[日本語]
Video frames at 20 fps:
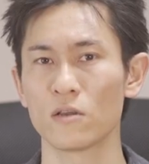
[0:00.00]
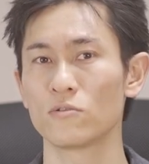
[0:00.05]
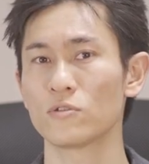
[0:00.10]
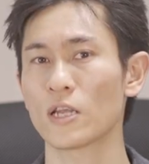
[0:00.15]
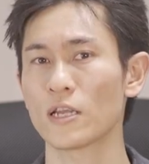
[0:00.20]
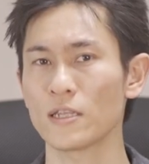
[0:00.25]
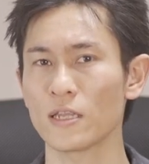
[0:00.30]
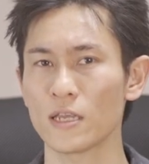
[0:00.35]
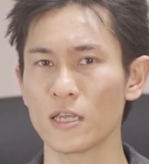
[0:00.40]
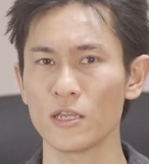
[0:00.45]
具
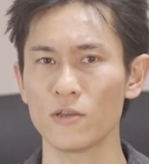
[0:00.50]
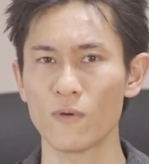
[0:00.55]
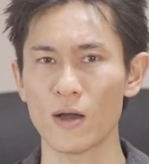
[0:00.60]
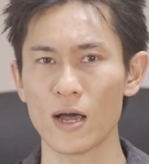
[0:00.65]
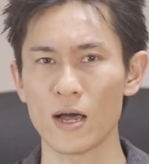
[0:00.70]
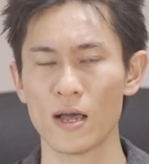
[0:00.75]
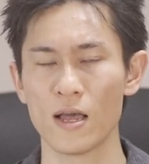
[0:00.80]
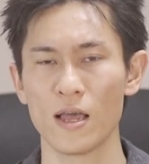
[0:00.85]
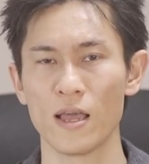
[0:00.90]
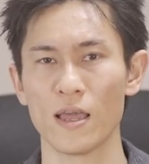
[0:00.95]
体的に
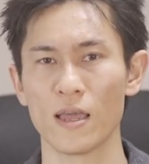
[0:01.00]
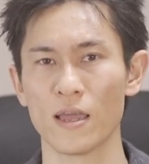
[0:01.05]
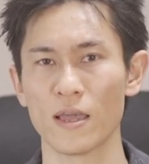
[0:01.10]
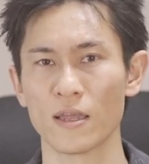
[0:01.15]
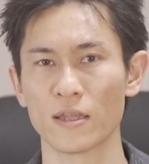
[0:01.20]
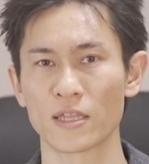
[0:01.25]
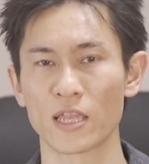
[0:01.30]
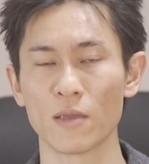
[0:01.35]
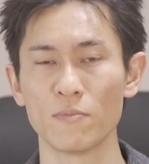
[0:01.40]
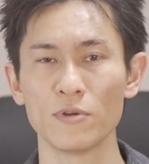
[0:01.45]
は
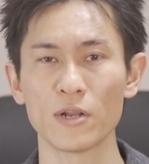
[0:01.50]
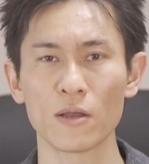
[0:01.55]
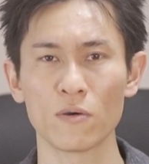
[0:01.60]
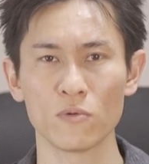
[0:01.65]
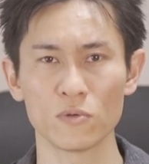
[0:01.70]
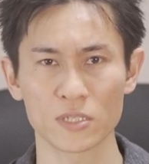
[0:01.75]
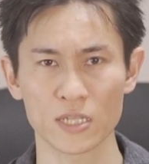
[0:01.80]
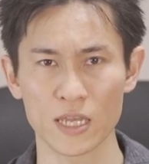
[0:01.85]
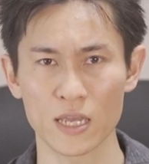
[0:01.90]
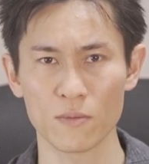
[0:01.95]
手ブレ
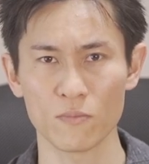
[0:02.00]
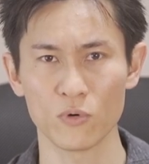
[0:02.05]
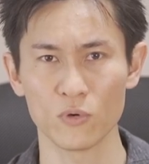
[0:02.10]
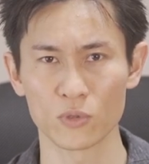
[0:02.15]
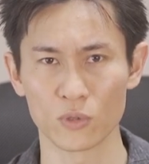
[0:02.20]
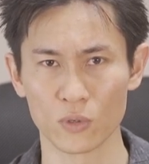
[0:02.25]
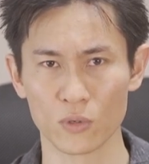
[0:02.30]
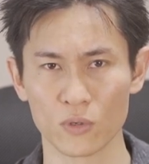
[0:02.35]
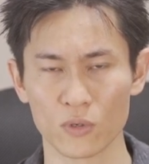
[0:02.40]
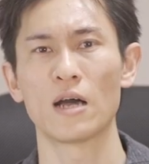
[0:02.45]
補正
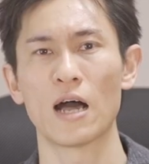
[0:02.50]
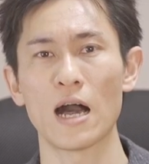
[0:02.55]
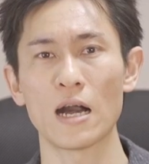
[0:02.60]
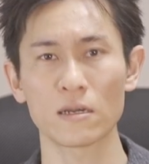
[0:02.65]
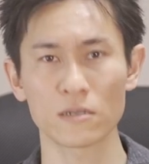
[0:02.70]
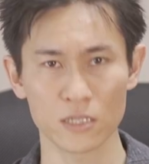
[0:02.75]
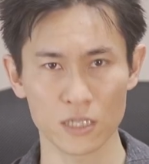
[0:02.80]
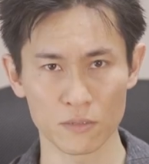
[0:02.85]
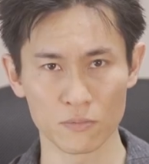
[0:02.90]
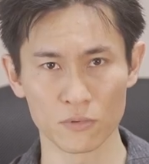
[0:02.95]
モード
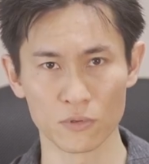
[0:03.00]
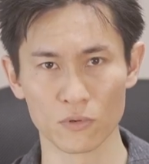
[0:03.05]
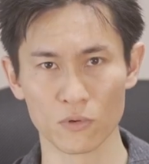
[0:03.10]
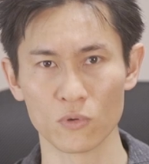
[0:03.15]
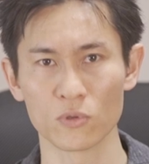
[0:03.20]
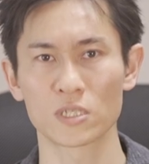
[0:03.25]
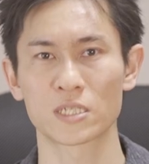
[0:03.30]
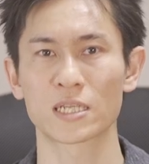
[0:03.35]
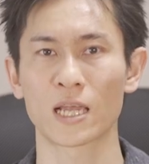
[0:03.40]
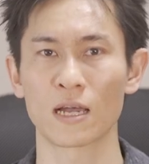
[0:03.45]

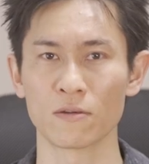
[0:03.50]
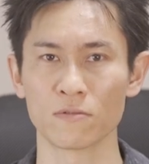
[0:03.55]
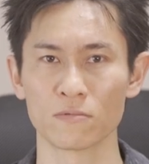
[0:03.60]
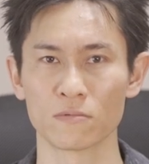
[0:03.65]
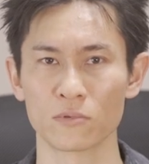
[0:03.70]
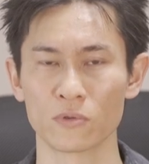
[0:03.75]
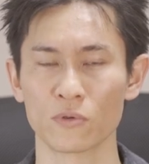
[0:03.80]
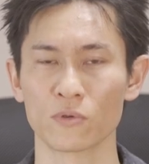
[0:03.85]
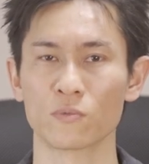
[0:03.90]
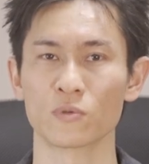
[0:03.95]
アクティブを使う
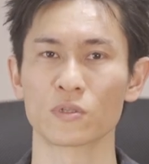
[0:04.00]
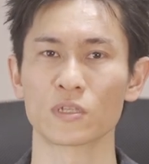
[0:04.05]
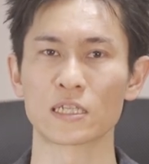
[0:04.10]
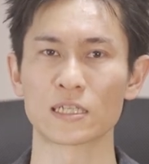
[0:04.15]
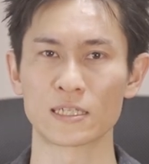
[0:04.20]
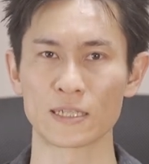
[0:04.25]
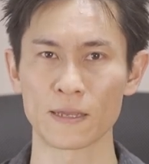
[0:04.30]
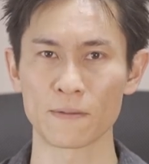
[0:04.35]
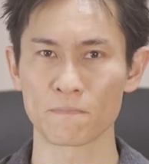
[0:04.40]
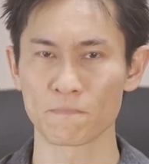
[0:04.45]
というもの
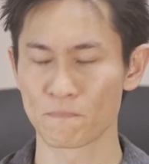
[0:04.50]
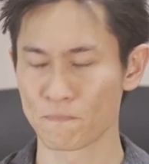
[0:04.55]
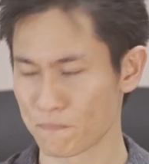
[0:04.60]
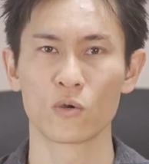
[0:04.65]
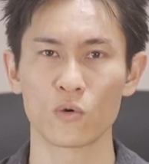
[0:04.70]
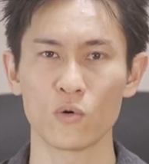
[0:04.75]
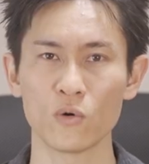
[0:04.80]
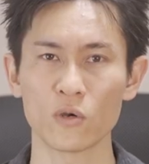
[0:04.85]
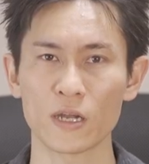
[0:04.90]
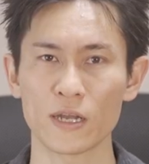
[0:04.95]
ですね。
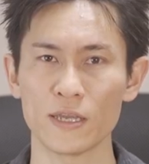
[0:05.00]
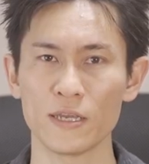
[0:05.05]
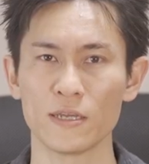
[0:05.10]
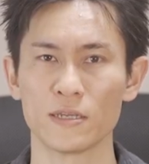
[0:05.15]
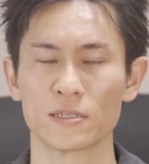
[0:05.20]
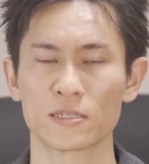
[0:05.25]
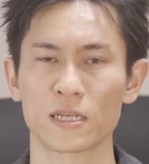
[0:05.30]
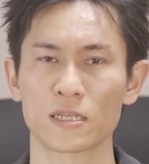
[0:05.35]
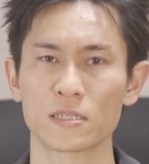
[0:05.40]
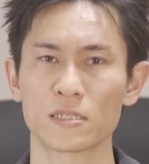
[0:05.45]
今
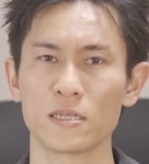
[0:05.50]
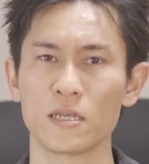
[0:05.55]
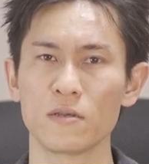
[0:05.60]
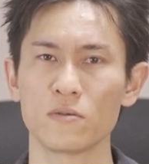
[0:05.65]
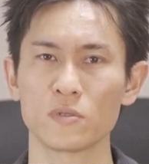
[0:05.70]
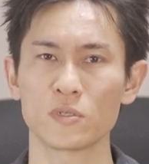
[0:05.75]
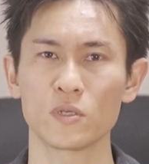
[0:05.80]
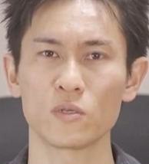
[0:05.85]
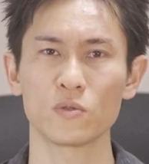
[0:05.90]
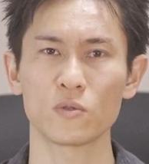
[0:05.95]
回撮影
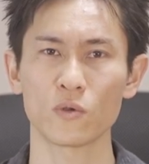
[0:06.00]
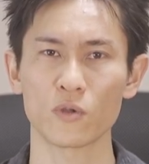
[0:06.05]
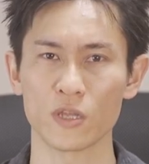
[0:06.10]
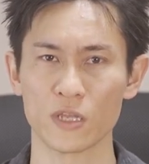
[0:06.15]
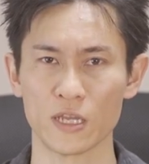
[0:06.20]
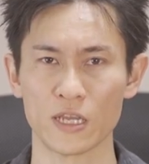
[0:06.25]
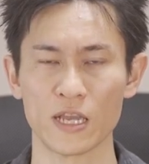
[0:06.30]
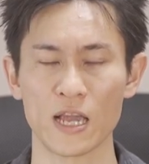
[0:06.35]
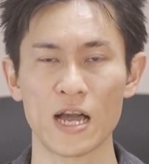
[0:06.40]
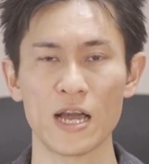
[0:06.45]
をする時
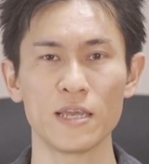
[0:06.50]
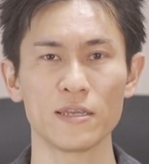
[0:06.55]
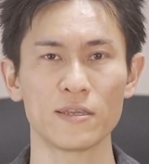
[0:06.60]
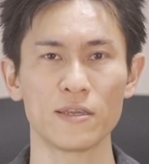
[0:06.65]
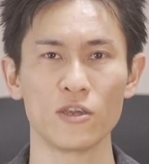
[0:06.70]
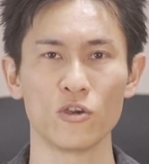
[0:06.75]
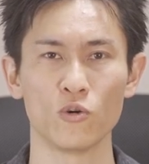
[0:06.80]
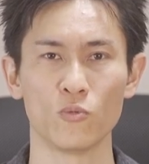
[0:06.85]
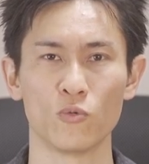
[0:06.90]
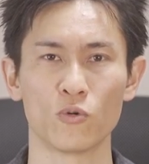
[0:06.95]
に背
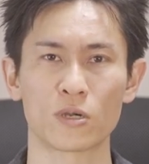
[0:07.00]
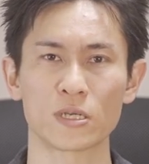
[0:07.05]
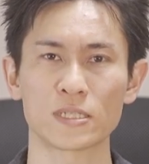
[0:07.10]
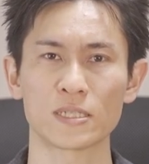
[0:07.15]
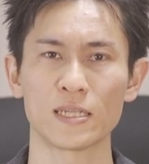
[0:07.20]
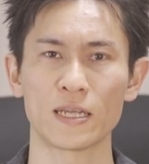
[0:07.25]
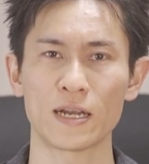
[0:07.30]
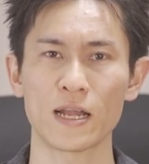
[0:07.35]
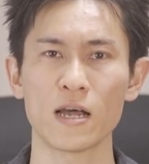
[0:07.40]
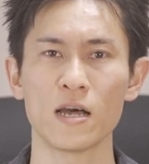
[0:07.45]
景をぼか
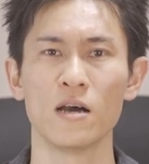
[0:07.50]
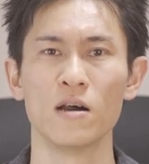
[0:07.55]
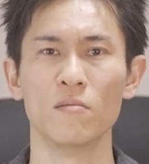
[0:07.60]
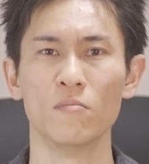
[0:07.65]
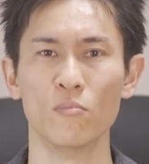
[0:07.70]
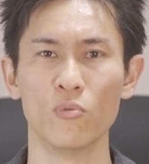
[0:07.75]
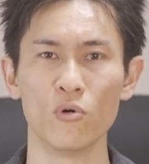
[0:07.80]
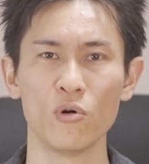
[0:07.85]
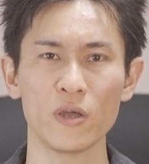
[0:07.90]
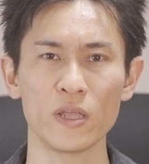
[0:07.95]
すなら
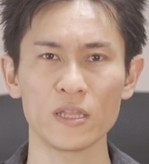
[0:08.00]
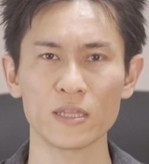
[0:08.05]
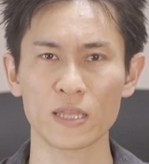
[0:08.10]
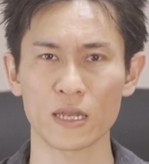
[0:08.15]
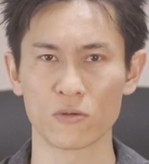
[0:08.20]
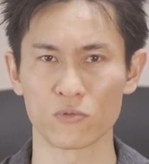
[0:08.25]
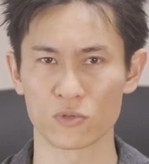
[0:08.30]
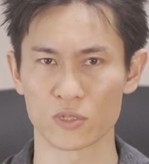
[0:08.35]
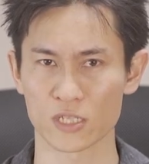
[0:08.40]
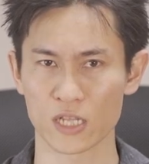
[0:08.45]
望遠
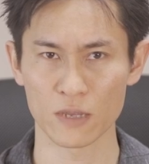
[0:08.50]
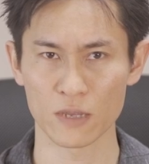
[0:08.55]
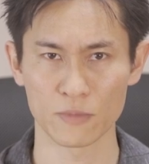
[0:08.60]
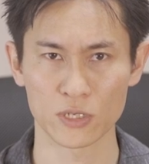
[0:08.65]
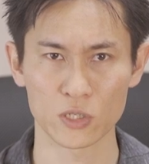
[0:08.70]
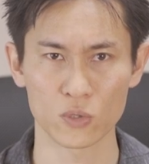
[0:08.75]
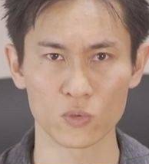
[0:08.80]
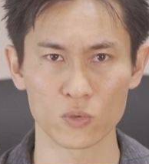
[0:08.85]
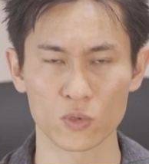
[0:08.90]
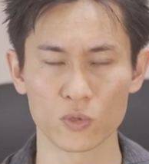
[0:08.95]
端をい
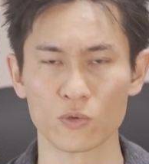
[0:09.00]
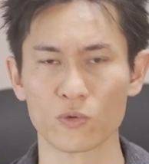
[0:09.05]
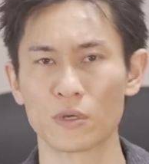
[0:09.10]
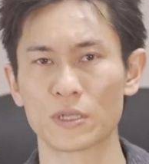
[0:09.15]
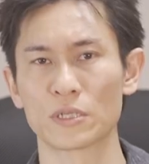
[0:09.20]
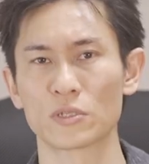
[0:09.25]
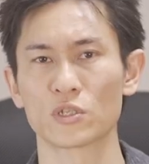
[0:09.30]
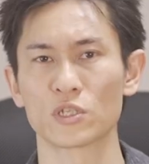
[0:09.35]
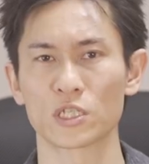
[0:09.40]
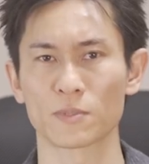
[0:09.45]
ましょうというお
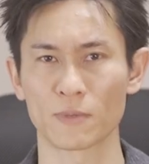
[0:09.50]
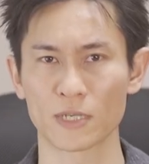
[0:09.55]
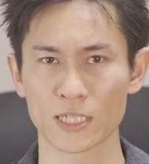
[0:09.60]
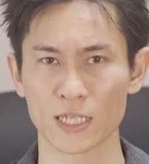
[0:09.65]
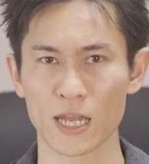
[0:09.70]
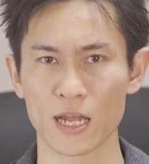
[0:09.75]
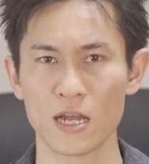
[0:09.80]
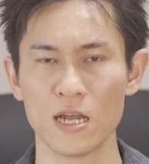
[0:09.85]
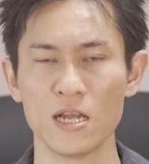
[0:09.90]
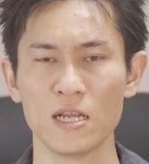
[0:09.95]
話をしま
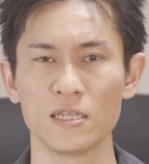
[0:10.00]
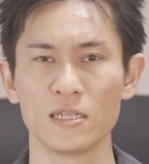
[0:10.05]
した。